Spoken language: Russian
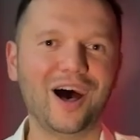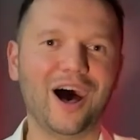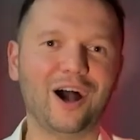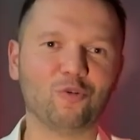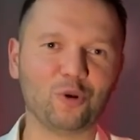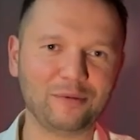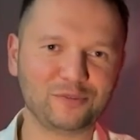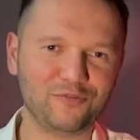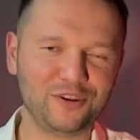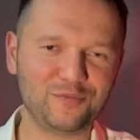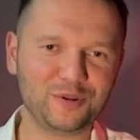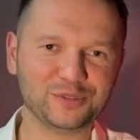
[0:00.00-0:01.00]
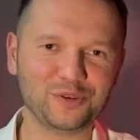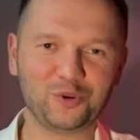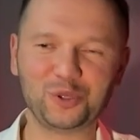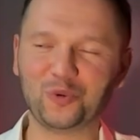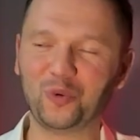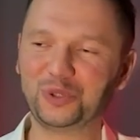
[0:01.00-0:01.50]
А Гурам тем временем
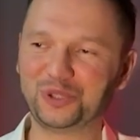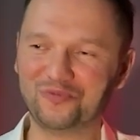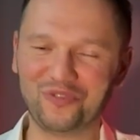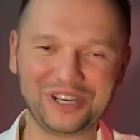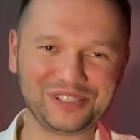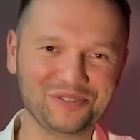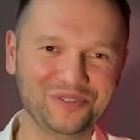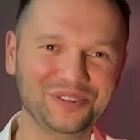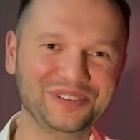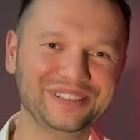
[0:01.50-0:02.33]
заводит очень важную